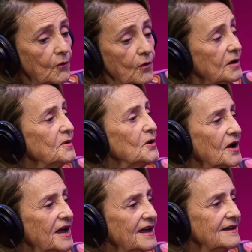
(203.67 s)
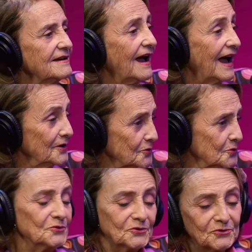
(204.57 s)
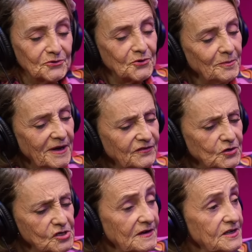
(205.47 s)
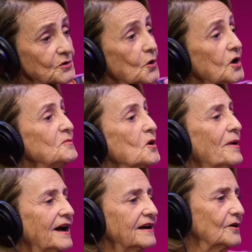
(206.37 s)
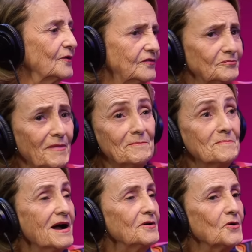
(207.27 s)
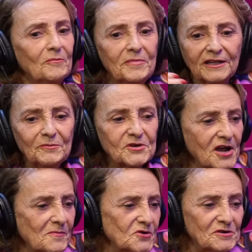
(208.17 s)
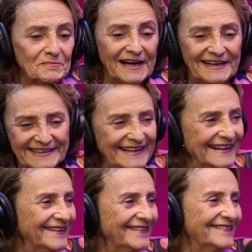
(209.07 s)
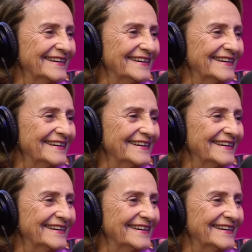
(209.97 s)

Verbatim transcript: Oi, meu rei. Aí que, que o Roberto virou e falou assim: Oi, meu barão. Ele falou: Mamãe, o Roberto me chamou é, de barão.